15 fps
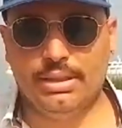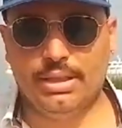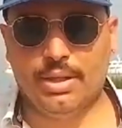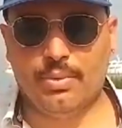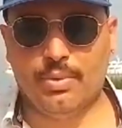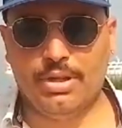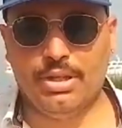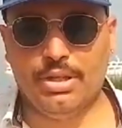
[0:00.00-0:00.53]
e
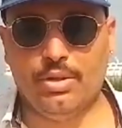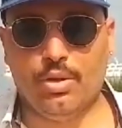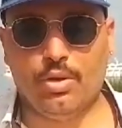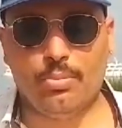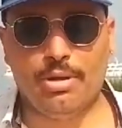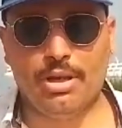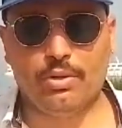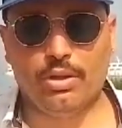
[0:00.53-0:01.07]
quindi
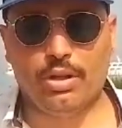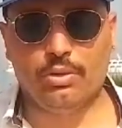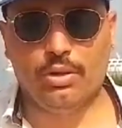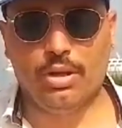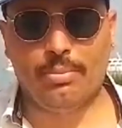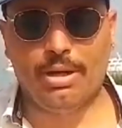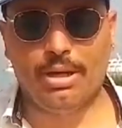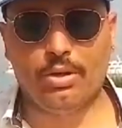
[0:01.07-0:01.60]
loro mi hanno dato
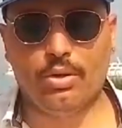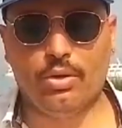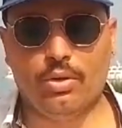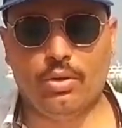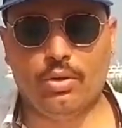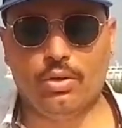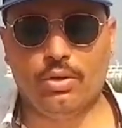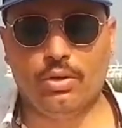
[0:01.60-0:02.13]
una
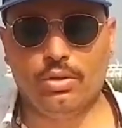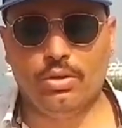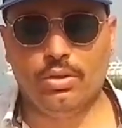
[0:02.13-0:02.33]
mano